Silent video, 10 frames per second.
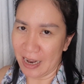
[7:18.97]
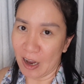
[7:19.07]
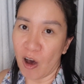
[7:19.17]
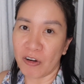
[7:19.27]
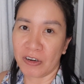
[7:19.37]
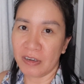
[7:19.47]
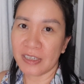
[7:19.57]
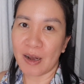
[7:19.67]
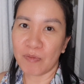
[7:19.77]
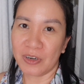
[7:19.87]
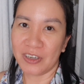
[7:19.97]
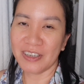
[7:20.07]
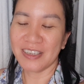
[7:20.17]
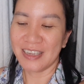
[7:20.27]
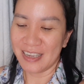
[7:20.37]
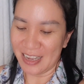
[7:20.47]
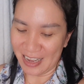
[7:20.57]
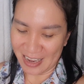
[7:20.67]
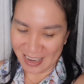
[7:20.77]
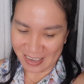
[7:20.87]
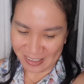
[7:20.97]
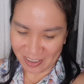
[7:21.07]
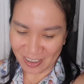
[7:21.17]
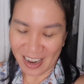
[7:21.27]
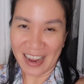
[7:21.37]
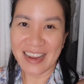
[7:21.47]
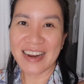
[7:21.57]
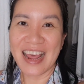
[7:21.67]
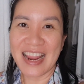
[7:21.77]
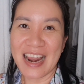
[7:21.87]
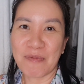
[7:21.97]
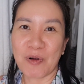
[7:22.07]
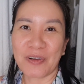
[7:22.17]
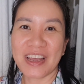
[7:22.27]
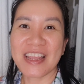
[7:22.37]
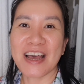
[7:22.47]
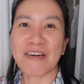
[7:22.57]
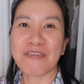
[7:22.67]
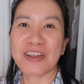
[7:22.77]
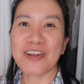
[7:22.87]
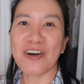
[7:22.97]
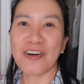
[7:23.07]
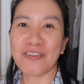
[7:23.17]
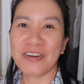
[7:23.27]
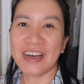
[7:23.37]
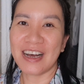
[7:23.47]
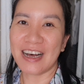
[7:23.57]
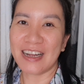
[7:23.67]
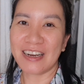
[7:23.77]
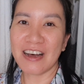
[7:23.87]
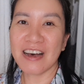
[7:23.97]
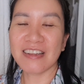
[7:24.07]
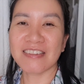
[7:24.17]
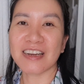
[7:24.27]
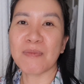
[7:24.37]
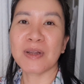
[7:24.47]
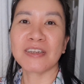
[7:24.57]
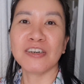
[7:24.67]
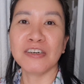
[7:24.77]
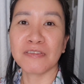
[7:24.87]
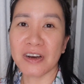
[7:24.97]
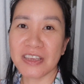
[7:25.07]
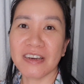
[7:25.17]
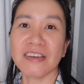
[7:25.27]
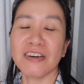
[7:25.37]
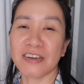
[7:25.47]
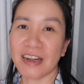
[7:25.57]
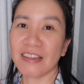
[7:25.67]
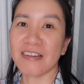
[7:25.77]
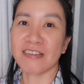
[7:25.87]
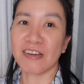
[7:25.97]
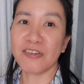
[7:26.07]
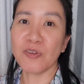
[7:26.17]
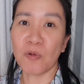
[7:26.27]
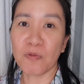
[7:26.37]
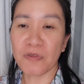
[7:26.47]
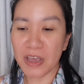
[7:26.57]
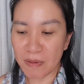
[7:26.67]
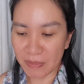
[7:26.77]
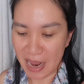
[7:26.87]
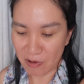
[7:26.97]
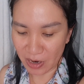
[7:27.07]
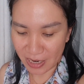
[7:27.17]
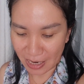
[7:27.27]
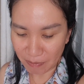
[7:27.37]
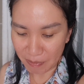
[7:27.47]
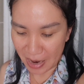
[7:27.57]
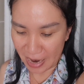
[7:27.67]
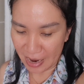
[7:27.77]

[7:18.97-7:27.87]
cọ rửa trong nữa À, có thể đây là một cái ờ, video à, nó hết sức là bình thường với những người đã từng sử dụng viêm theo cái cách mà